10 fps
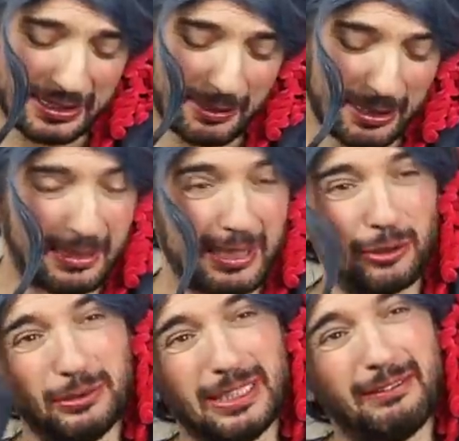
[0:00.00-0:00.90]
annem de
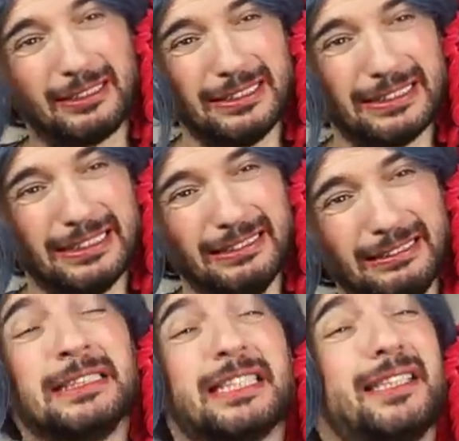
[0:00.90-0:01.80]
bana kötü davranırdı.
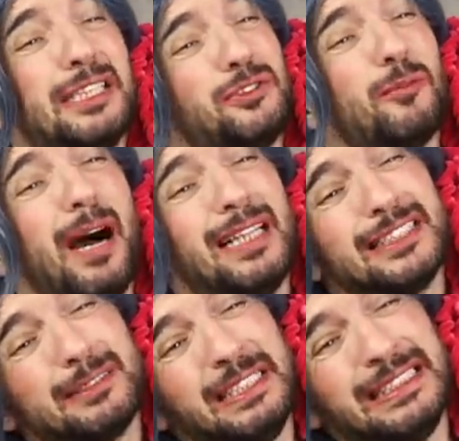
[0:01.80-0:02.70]
Zaten çok
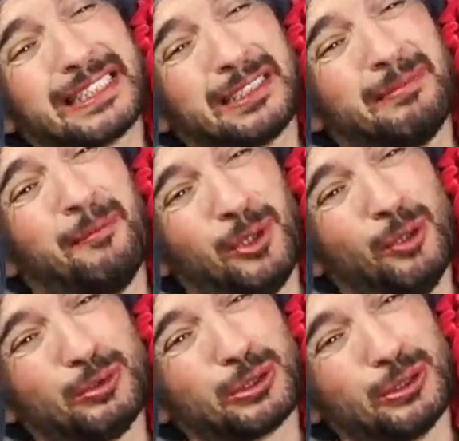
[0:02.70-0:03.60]
bahtsız bir insanım ben
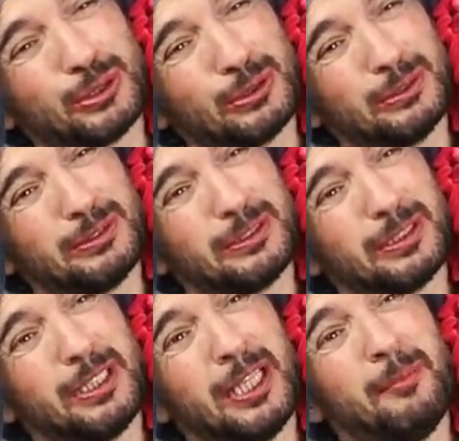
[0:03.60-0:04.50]
biliyor musunuz?
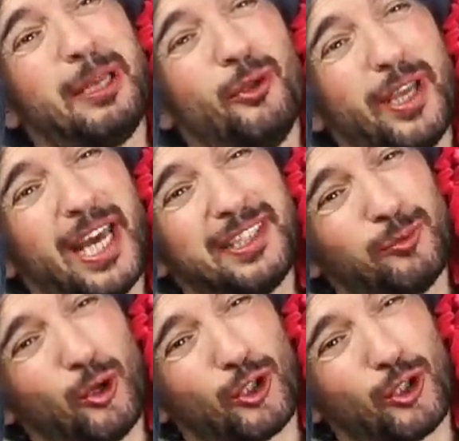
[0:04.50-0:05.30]
Beni üvey annem